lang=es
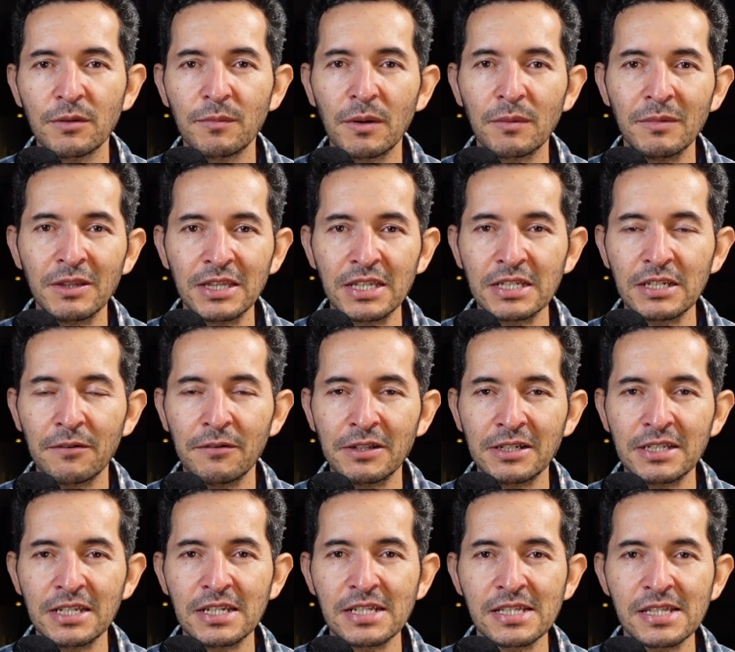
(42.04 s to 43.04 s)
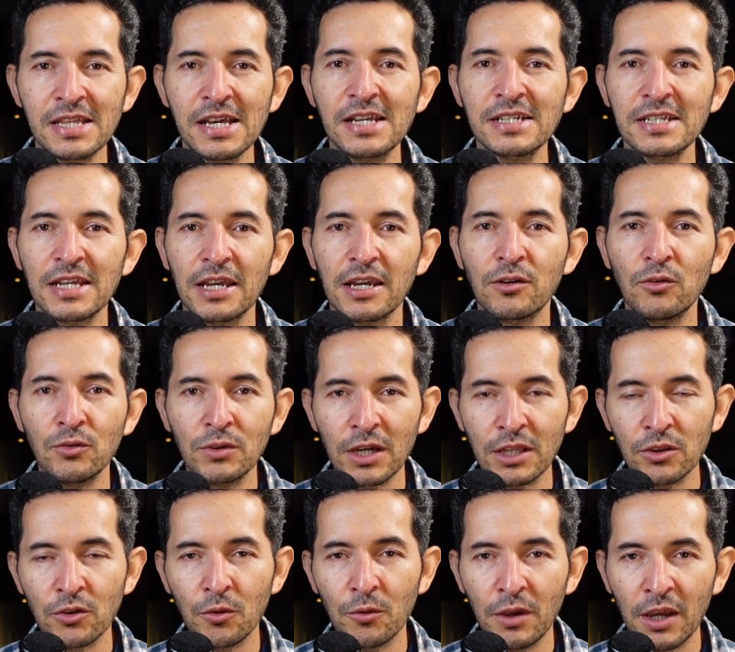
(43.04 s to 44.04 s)
te permite saber si estás
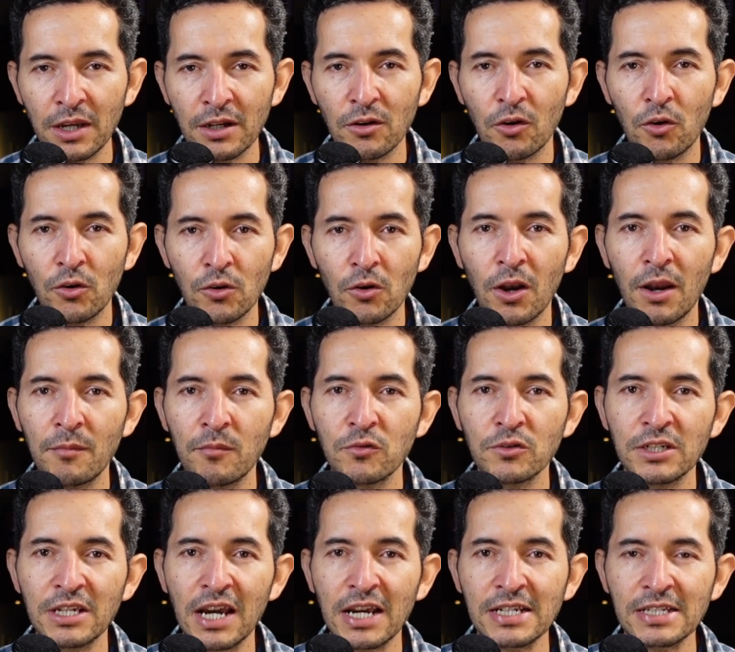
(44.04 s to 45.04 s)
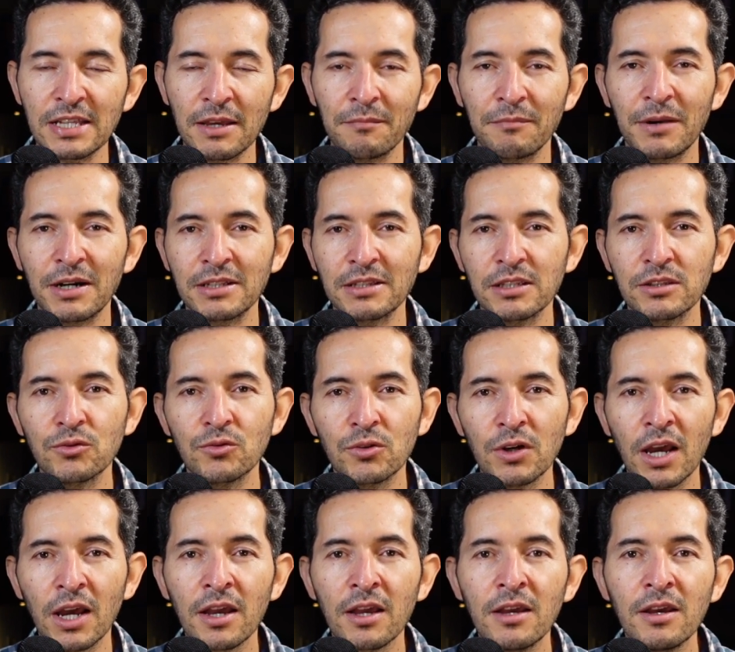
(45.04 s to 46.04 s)
ejecutando bien o no la música que está en
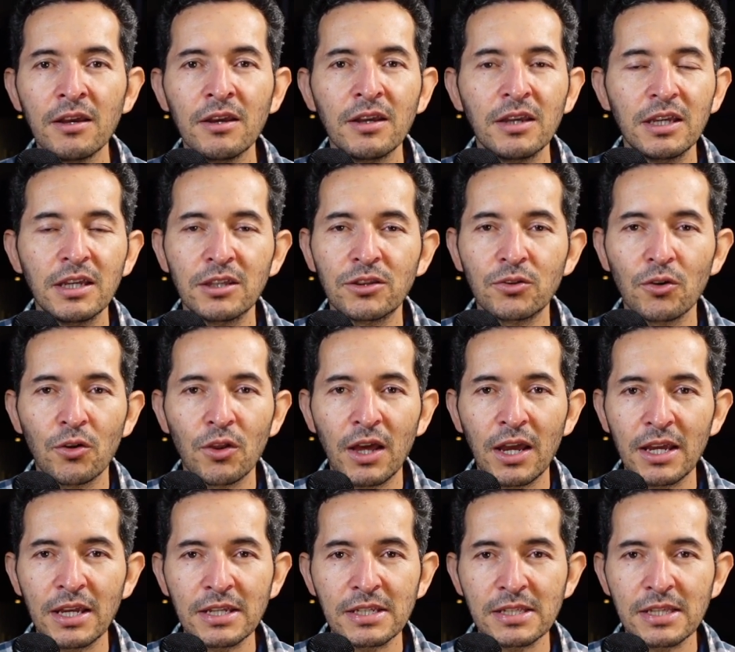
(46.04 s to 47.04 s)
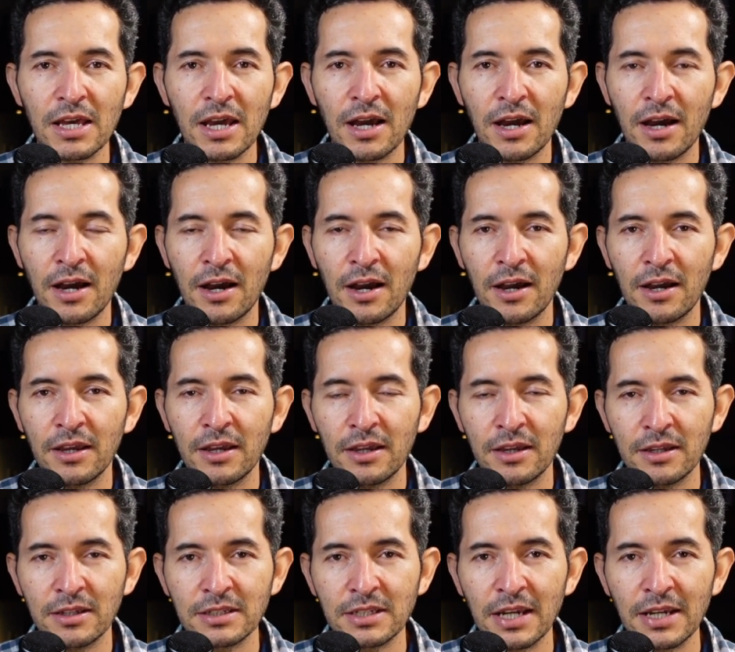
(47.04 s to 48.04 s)
partitura y toda esta
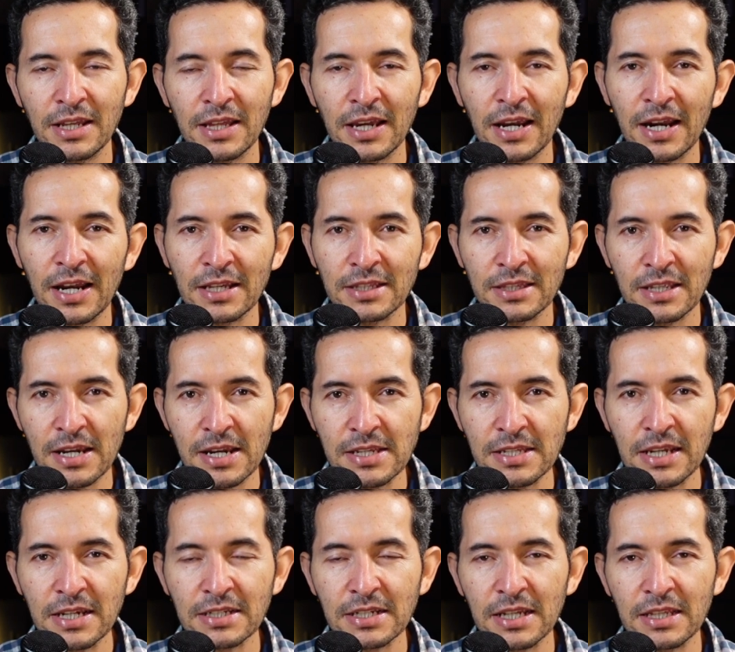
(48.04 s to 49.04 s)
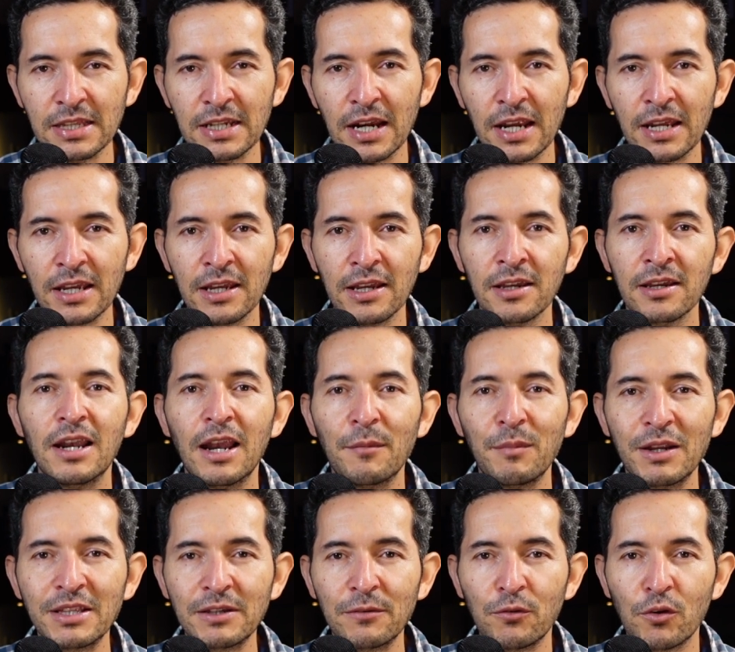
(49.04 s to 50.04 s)
eh, serie de características que trae la
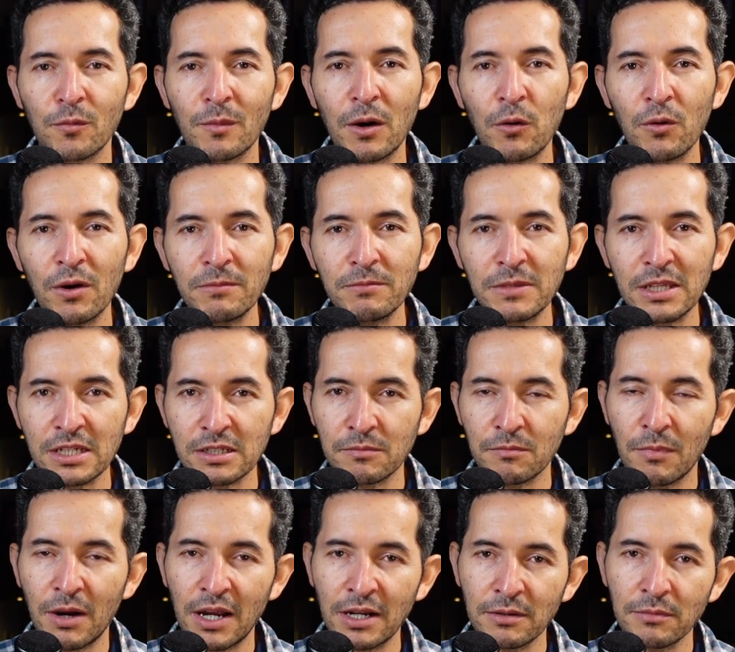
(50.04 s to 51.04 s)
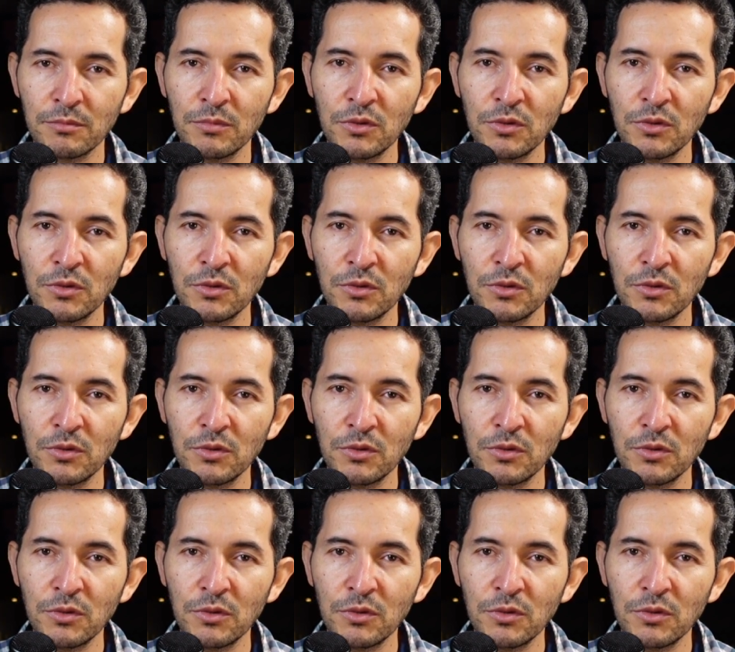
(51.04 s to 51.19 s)
plataforma web de Smart